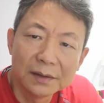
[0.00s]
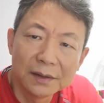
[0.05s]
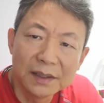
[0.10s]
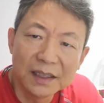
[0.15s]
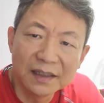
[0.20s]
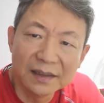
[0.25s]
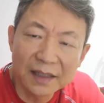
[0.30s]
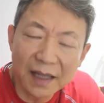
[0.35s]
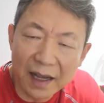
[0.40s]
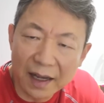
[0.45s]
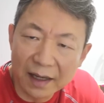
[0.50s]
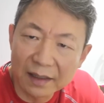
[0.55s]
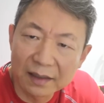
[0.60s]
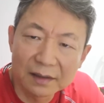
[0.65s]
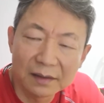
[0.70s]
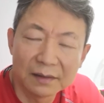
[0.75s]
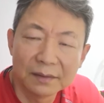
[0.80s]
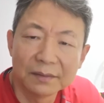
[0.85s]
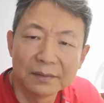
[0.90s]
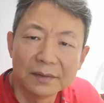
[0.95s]
近代
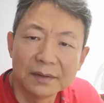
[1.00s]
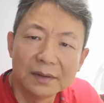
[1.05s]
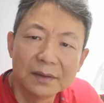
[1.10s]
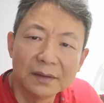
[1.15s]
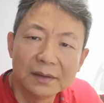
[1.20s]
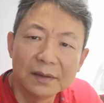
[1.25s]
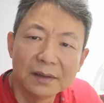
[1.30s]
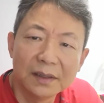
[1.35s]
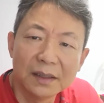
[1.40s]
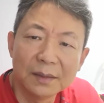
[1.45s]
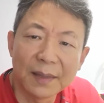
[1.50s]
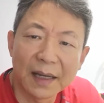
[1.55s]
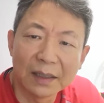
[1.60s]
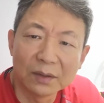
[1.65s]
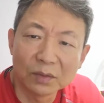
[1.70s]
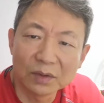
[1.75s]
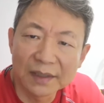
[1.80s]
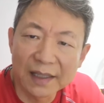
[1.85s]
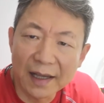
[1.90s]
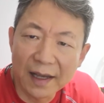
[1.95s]
一百
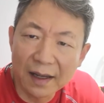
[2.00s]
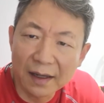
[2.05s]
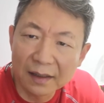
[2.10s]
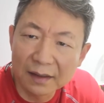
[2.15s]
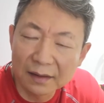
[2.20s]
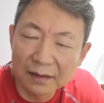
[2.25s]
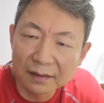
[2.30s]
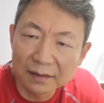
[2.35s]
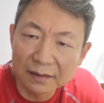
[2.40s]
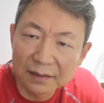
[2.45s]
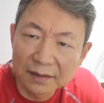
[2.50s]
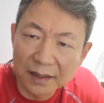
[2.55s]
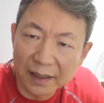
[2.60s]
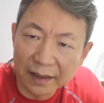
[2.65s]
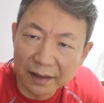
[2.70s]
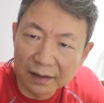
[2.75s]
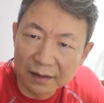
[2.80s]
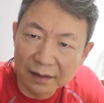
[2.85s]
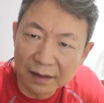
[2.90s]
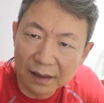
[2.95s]
多年
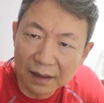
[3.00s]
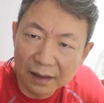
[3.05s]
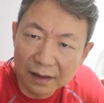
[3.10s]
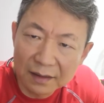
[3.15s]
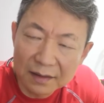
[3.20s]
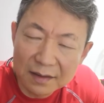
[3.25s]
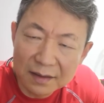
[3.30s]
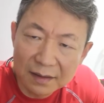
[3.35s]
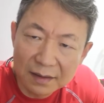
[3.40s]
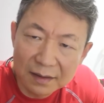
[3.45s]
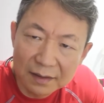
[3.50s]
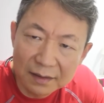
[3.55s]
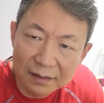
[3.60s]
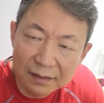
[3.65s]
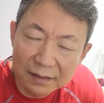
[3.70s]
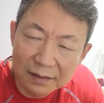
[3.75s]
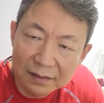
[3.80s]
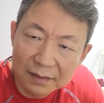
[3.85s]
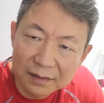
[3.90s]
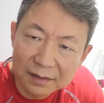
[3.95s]
这个。
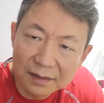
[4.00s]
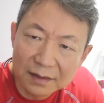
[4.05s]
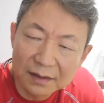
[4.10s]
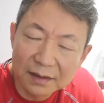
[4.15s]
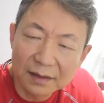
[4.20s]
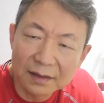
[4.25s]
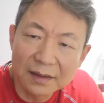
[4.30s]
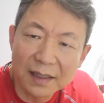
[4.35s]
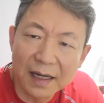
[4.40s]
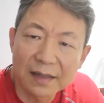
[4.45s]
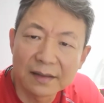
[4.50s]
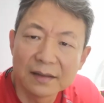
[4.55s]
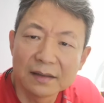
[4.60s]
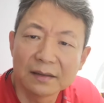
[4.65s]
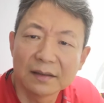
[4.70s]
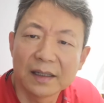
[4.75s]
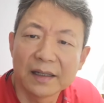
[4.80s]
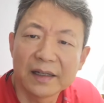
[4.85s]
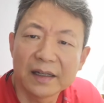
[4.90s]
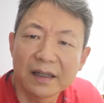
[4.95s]
战
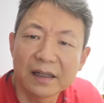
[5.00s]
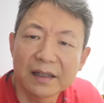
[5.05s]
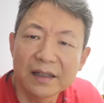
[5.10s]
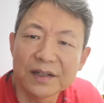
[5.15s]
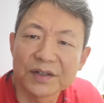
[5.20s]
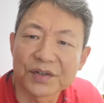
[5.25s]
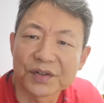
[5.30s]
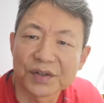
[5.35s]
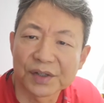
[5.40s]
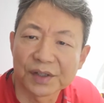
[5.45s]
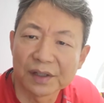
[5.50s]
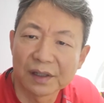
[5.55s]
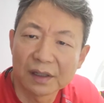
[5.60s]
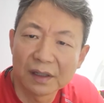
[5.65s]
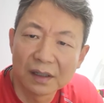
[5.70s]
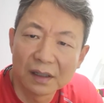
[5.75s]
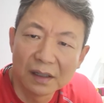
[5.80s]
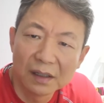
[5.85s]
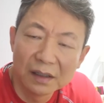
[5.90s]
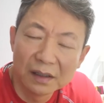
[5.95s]
争的这个历史
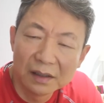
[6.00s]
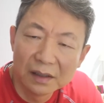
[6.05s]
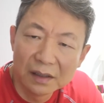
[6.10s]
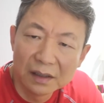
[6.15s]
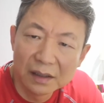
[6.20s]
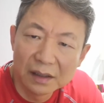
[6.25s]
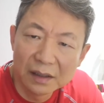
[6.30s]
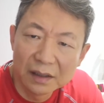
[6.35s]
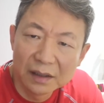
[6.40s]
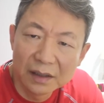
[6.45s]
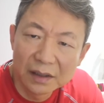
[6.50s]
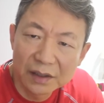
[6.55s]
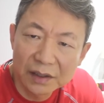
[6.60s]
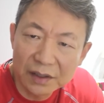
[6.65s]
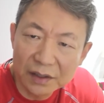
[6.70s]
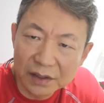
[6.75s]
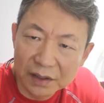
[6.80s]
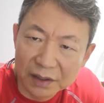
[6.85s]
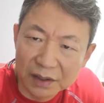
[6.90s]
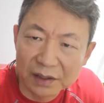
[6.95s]

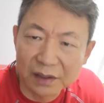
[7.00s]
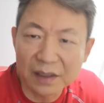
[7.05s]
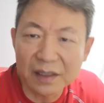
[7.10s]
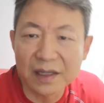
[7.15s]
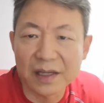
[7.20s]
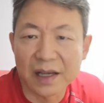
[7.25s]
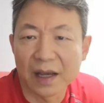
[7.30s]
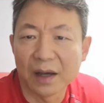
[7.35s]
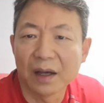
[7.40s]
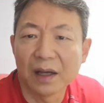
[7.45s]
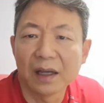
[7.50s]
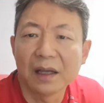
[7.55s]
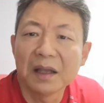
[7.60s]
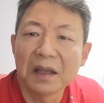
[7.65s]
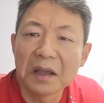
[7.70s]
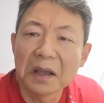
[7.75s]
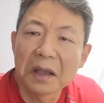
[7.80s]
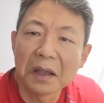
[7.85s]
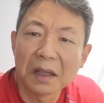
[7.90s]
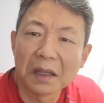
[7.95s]
事实也
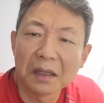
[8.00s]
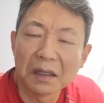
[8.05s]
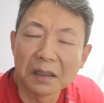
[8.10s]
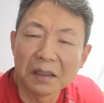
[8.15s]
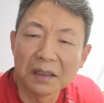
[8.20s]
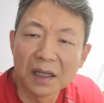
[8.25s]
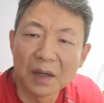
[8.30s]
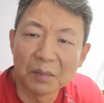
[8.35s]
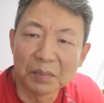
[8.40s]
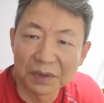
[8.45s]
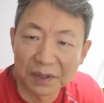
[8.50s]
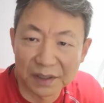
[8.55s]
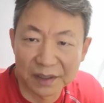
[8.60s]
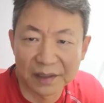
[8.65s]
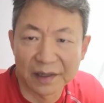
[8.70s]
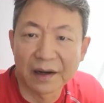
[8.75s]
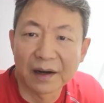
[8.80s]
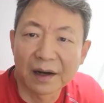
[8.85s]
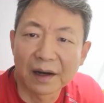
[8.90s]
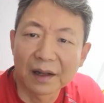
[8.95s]
也不是
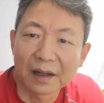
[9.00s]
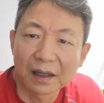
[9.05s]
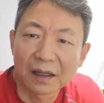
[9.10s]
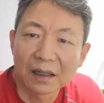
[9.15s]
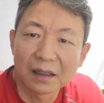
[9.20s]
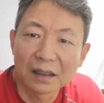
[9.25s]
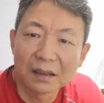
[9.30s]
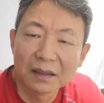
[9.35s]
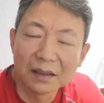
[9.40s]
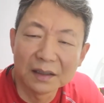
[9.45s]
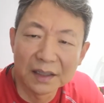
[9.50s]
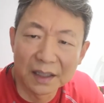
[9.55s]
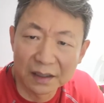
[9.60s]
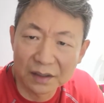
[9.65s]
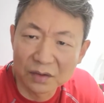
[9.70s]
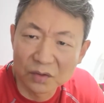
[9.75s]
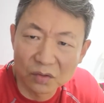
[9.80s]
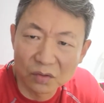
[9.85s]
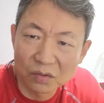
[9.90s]
这样的，也是